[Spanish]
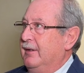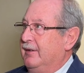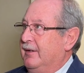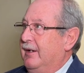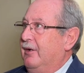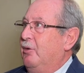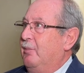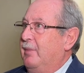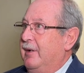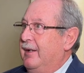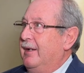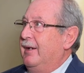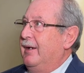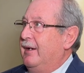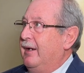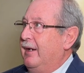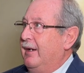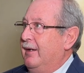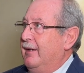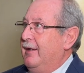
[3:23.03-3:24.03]
Tiene que comprender
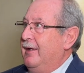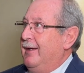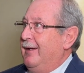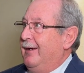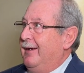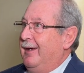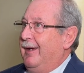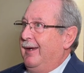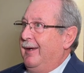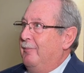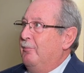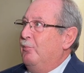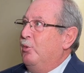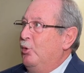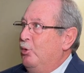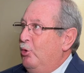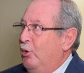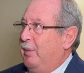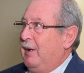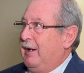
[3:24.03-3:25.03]
que, es
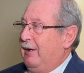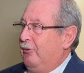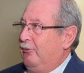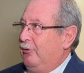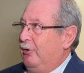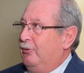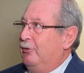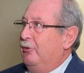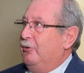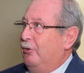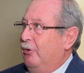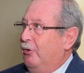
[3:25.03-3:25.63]
muy duro para nosotros.